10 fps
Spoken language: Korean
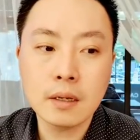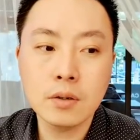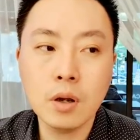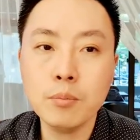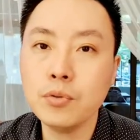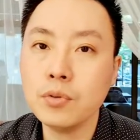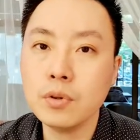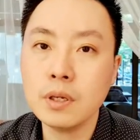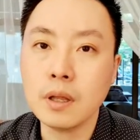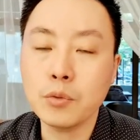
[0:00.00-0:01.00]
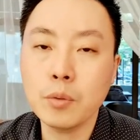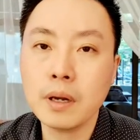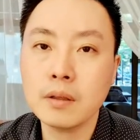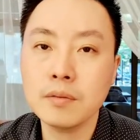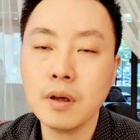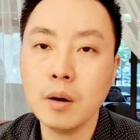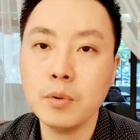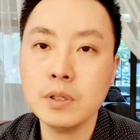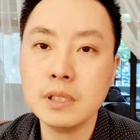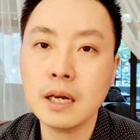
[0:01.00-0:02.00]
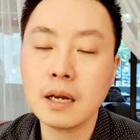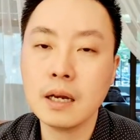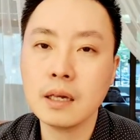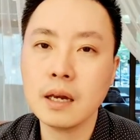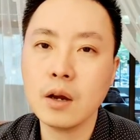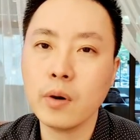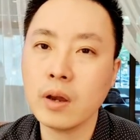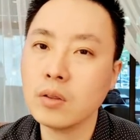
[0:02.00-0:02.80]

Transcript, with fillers: 그런 분들이 네트워크 마케팅 사업을 시작하기가 과연